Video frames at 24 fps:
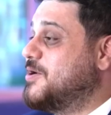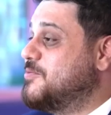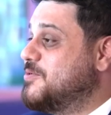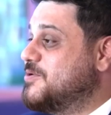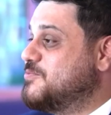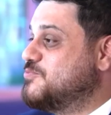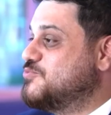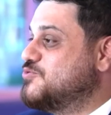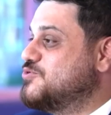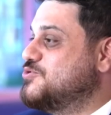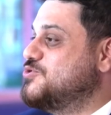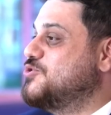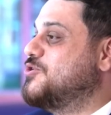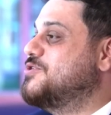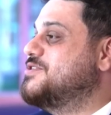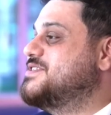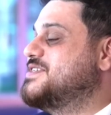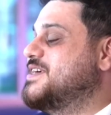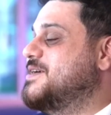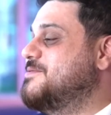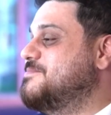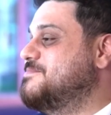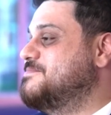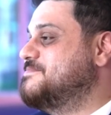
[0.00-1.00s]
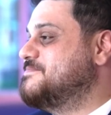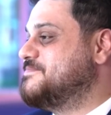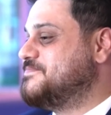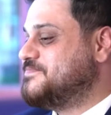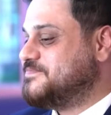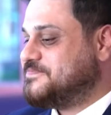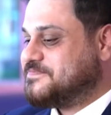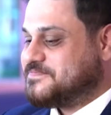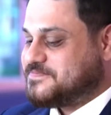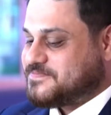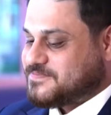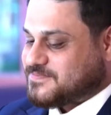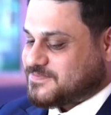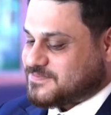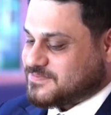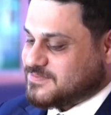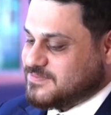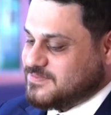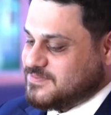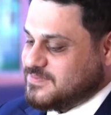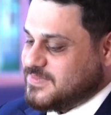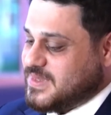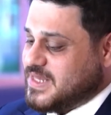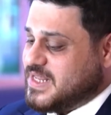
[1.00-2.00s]
Ama bu yöntem
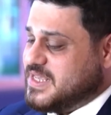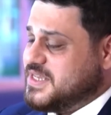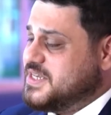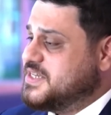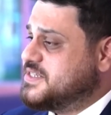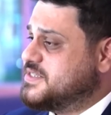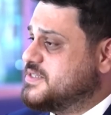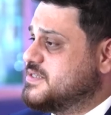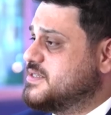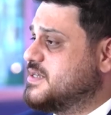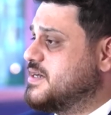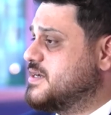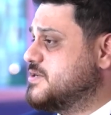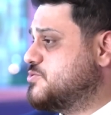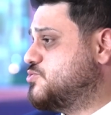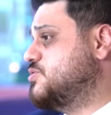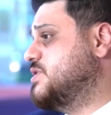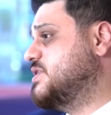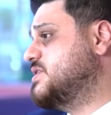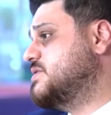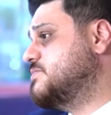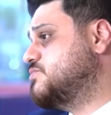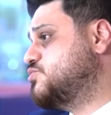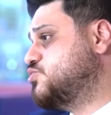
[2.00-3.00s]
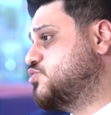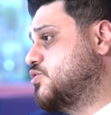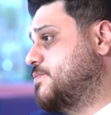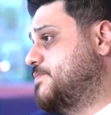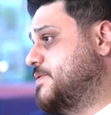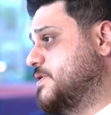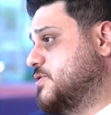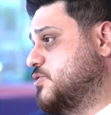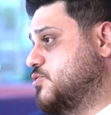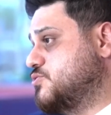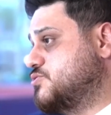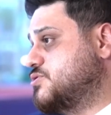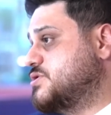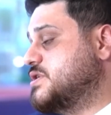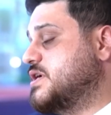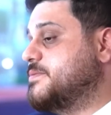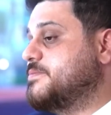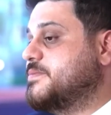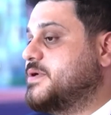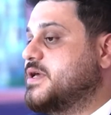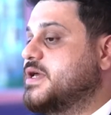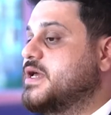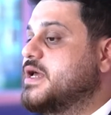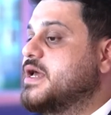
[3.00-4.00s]
iktidara sürekli bir sopa
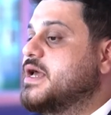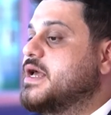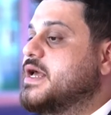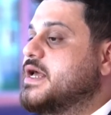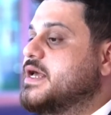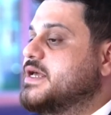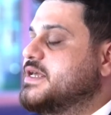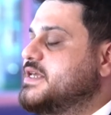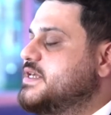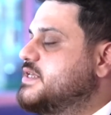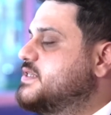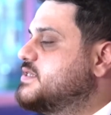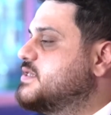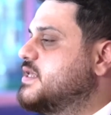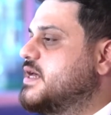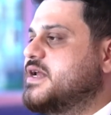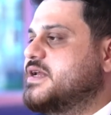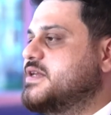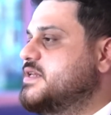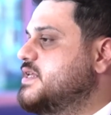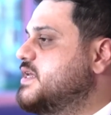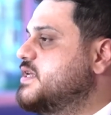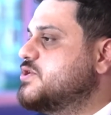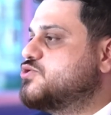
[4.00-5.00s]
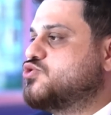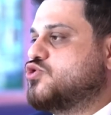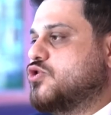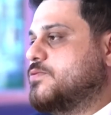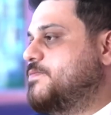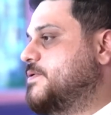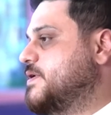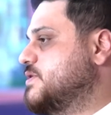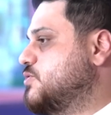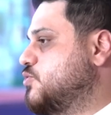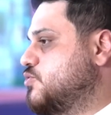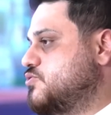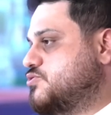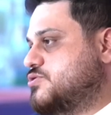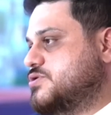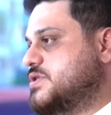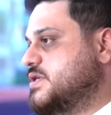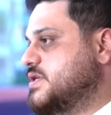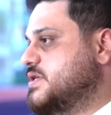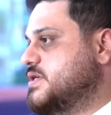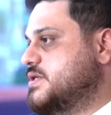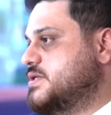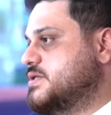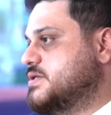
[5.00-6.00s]
gösterme. İktidara niye sopa
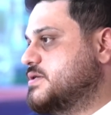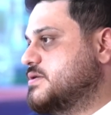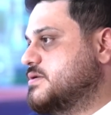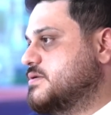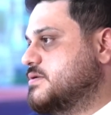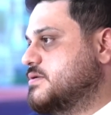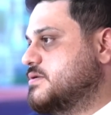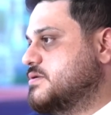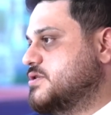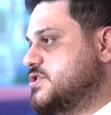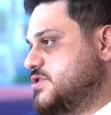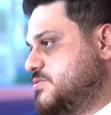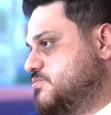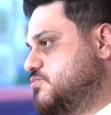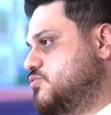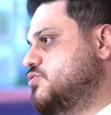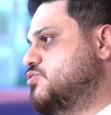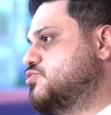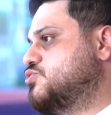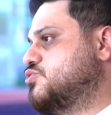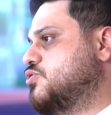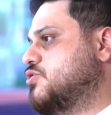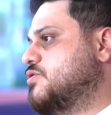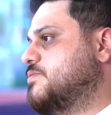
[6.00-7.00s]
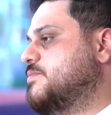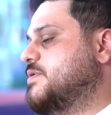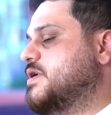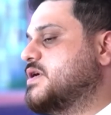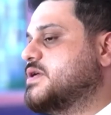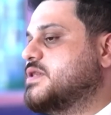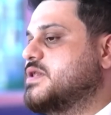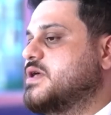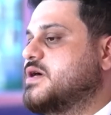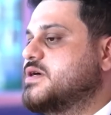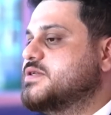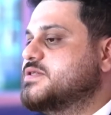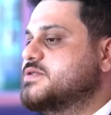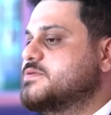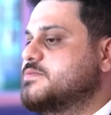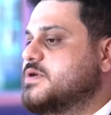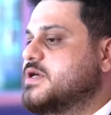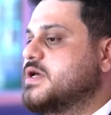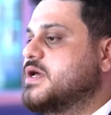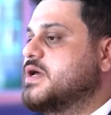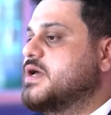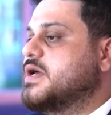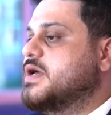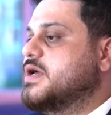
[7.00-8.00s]
gösterir? Şimdi bunu sormak lazım
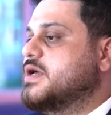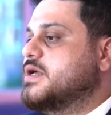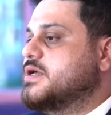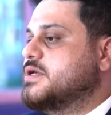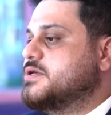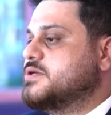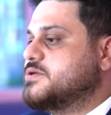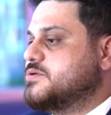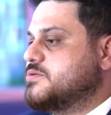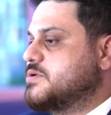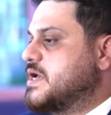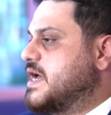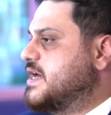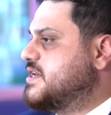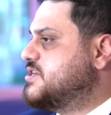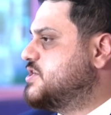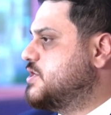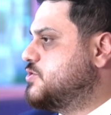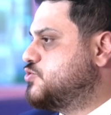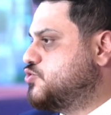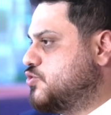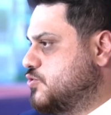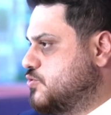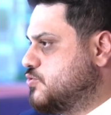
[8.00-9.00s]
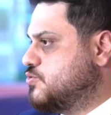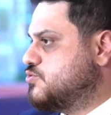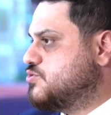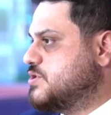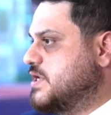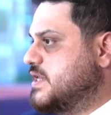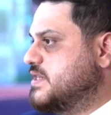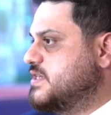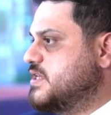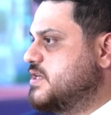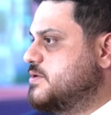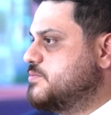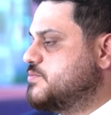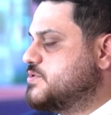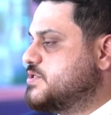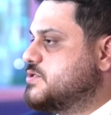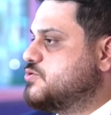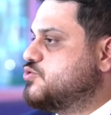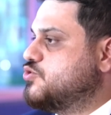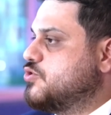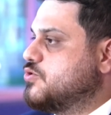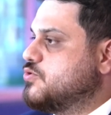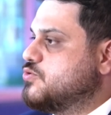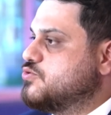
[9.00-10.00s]
her şey çok güzel değil mi?
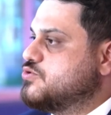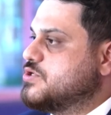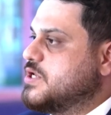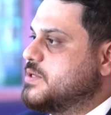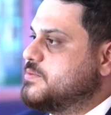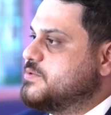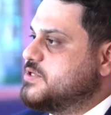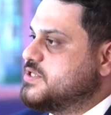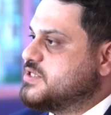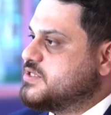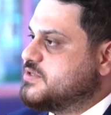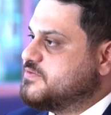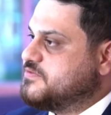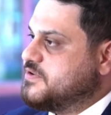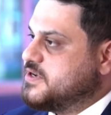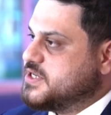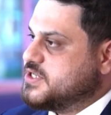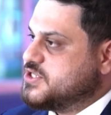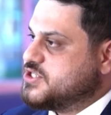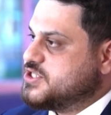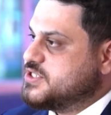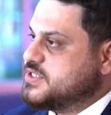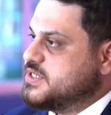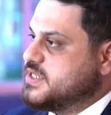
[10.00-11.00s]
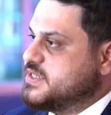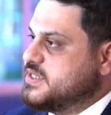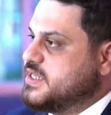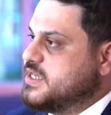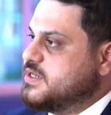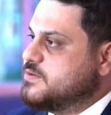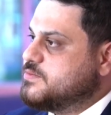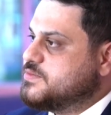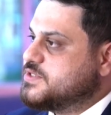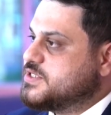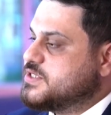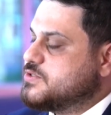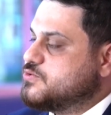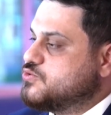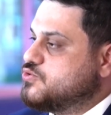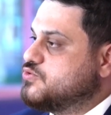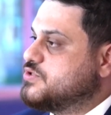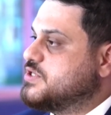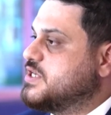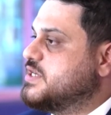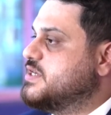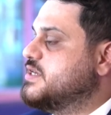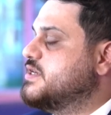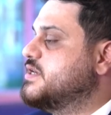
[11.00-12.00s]
Siz çok güzel bir ittifak içinde değil misiniz?
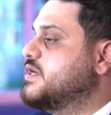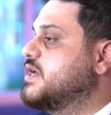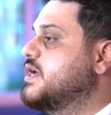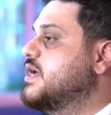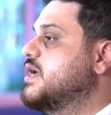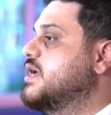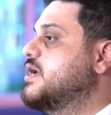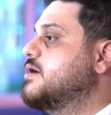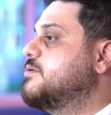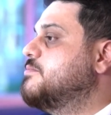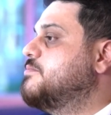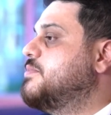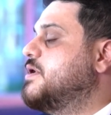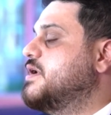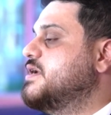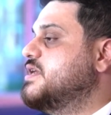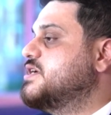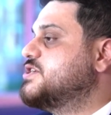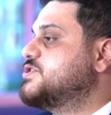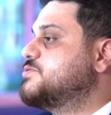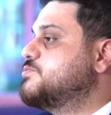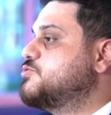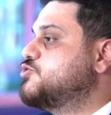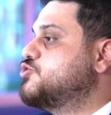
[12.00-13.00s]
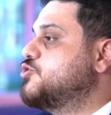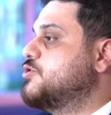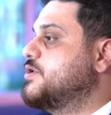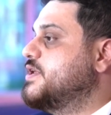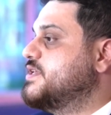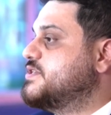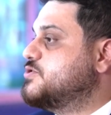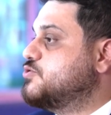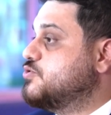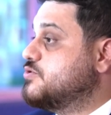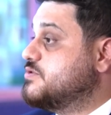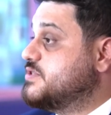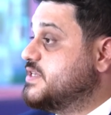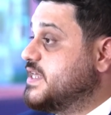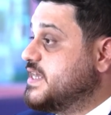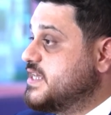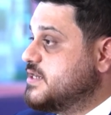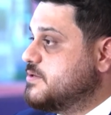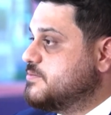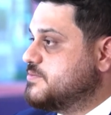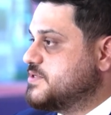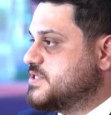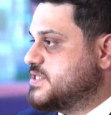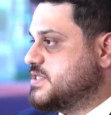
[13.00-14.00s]
Ülkeyi paylaşmış yönetiyor
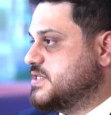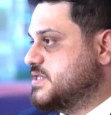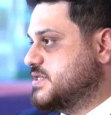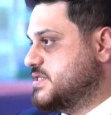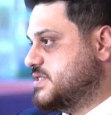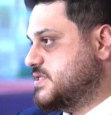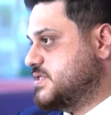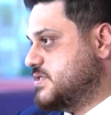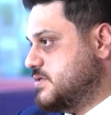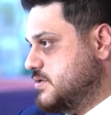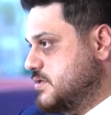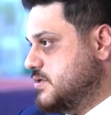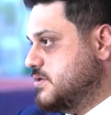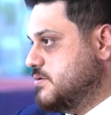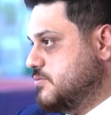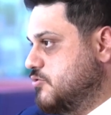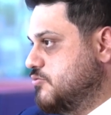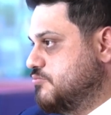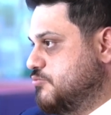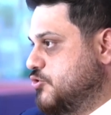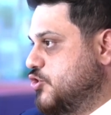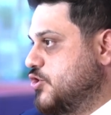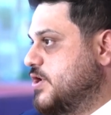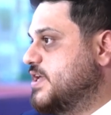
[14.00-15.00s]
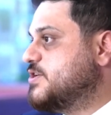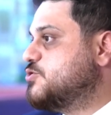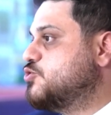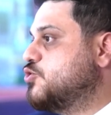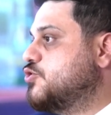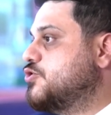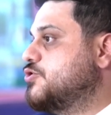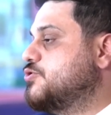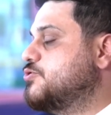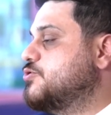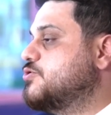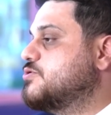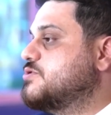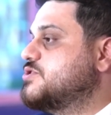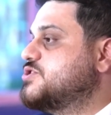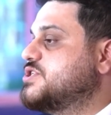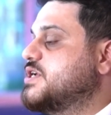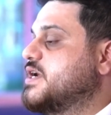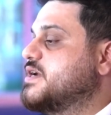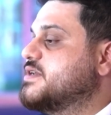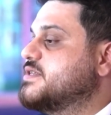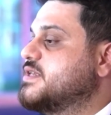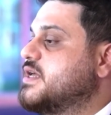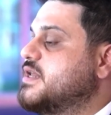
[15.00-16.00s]
değil misiniz? Böyle görünüyor
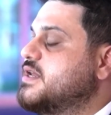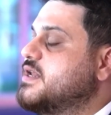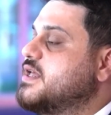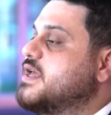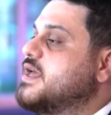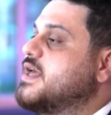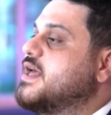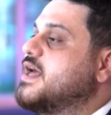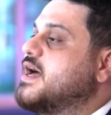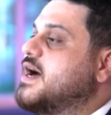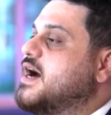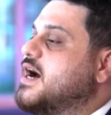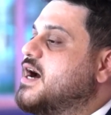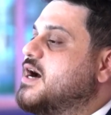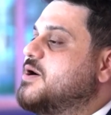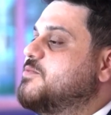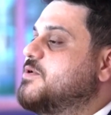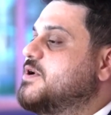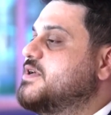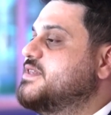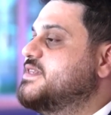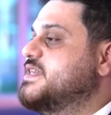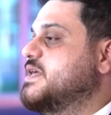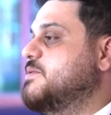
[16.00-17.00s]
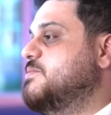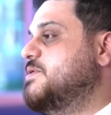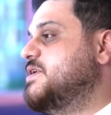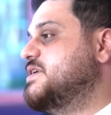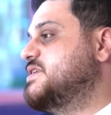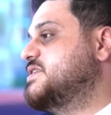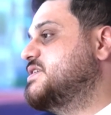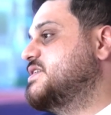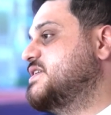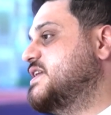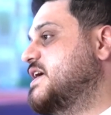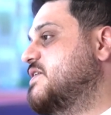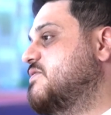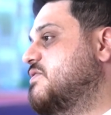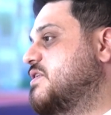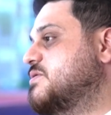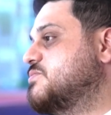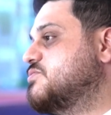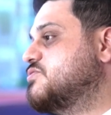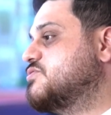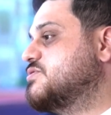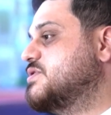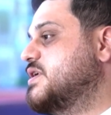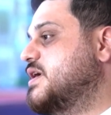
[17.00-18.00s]
dışarıdan. Ama demek ki ne
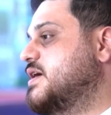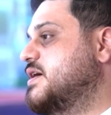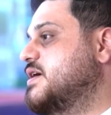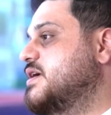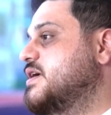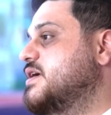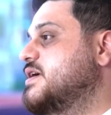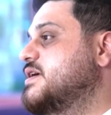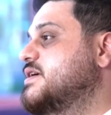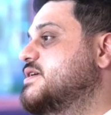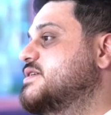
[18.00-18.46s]
var burada?